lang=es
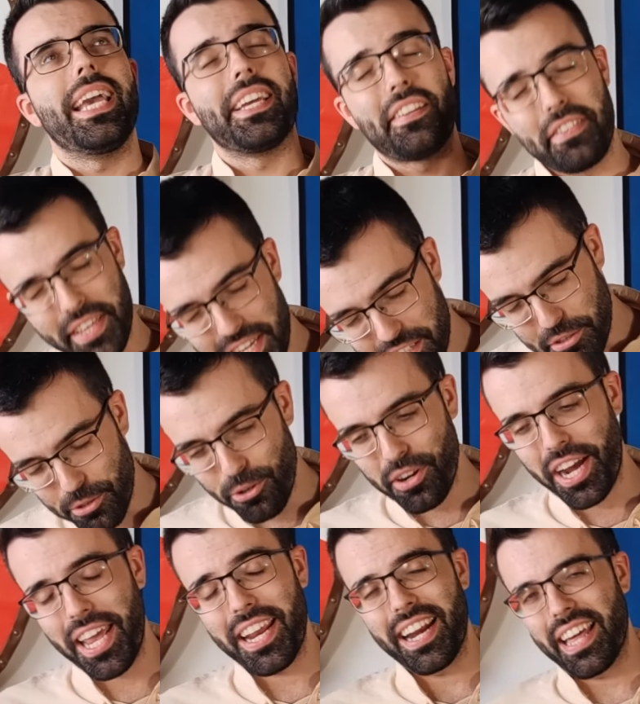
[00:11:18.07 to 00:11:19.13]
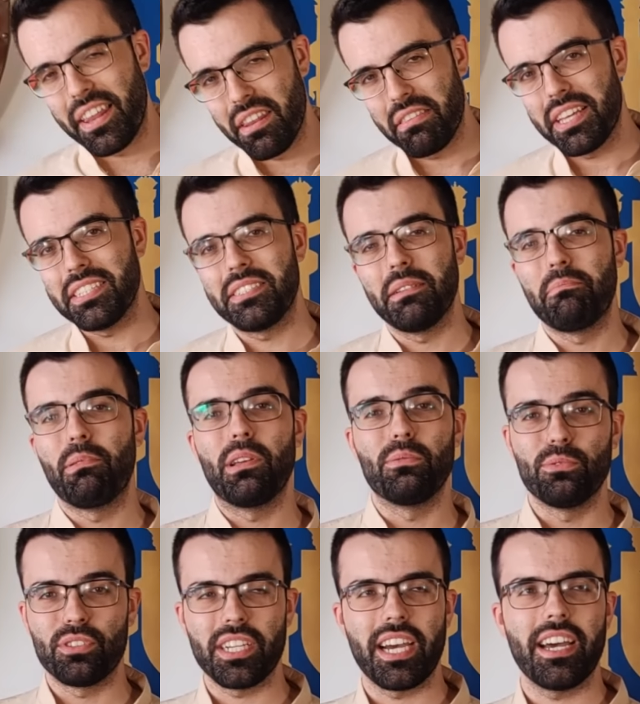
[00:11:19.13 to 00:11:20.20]
Es cierto que la lanza se
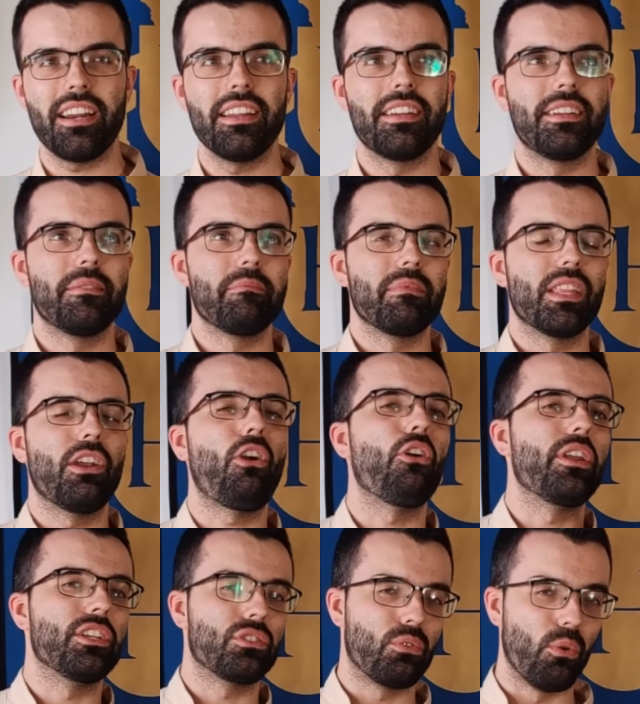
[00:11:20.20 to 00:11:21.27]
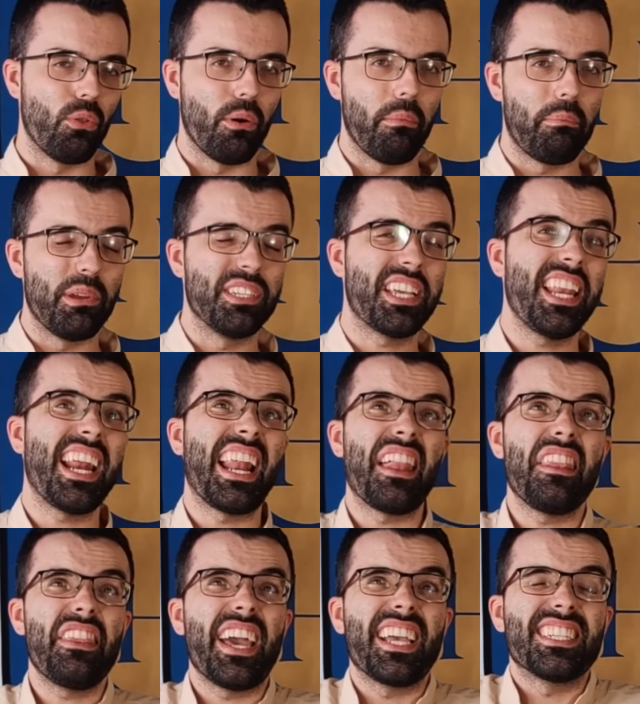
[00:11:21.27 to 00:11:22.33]
puede usar con escudo, pero es que la
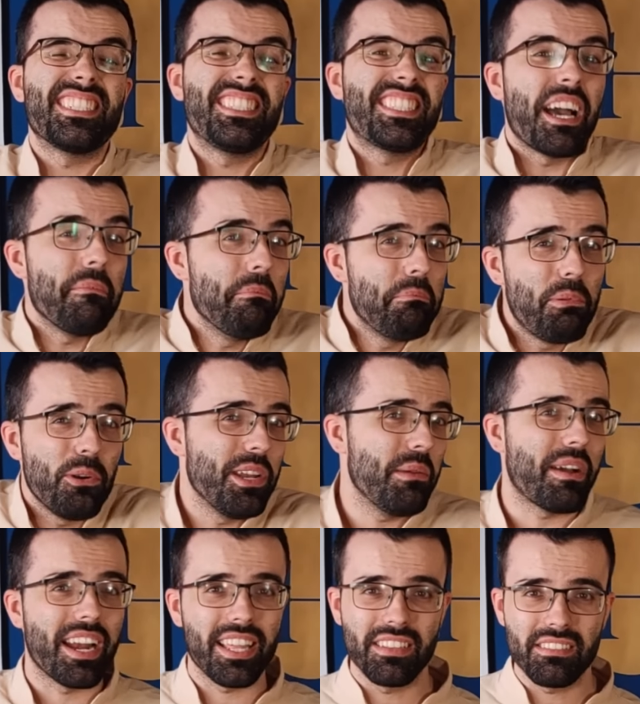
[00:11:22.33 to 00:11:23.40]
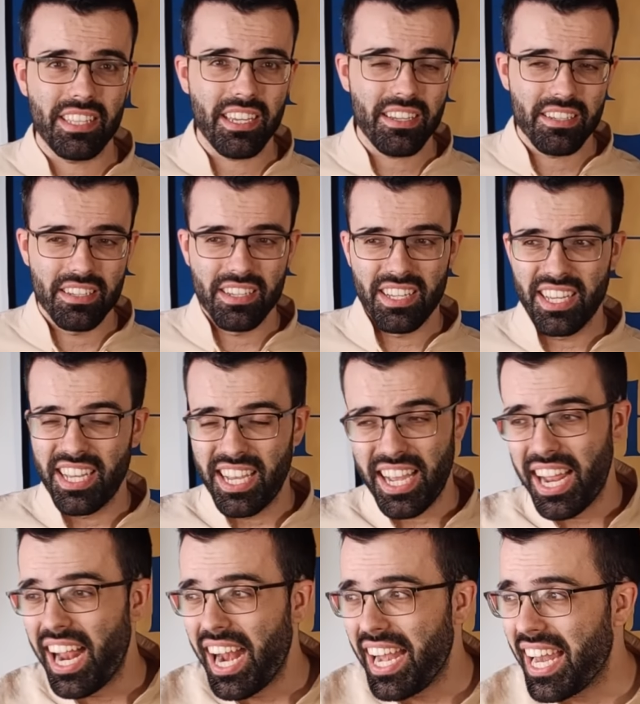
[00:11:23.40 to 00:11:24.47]
lanza es tan polivalente,
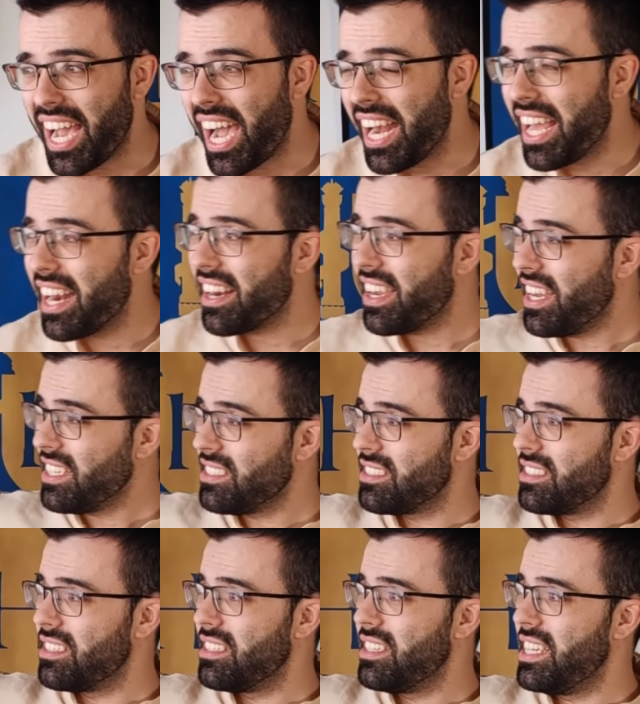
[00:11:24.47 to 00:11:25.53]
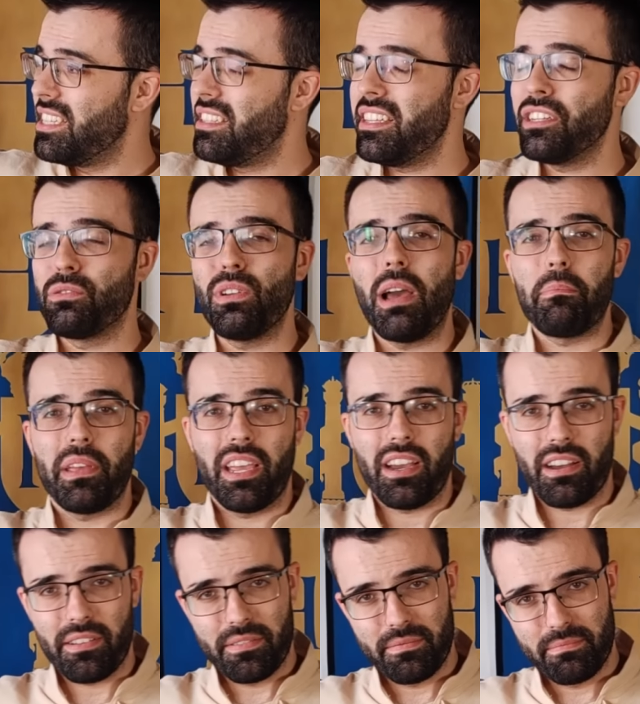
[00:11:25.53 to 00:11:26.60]
la alargas y tienes una
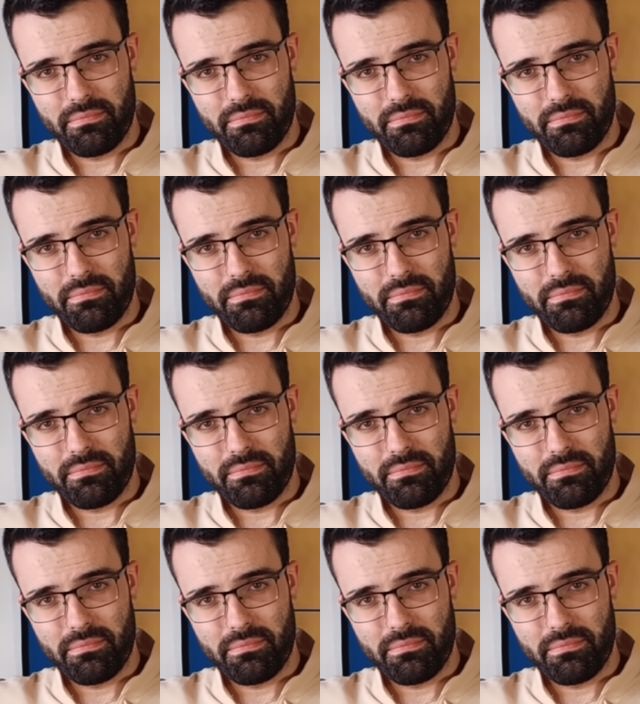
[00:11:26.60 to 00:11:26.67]
pica.